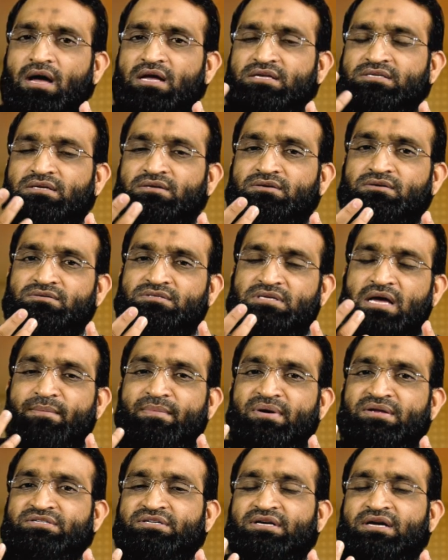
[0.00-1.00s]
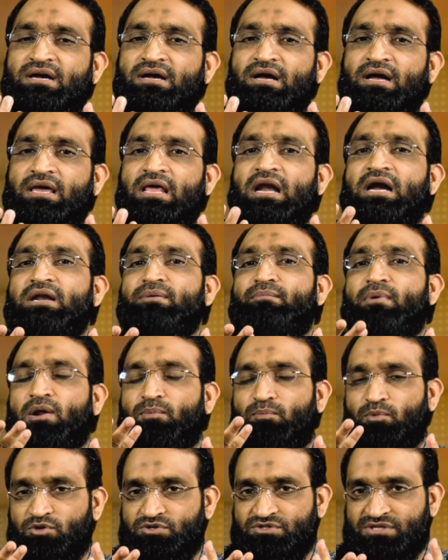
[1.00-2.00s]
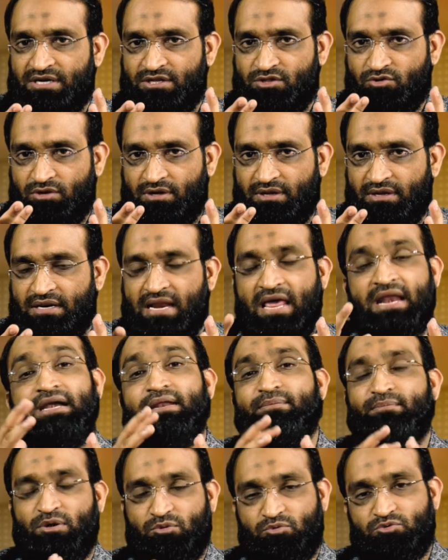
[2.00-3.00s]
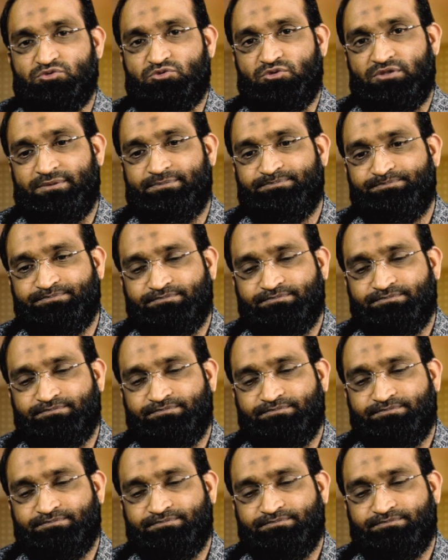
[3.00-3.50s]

అసలు సామాజికంగా ఎలాంటి మార్పులు వస్తాయనేది ఒకటి క్లారిటీ మనకు వస్తుంది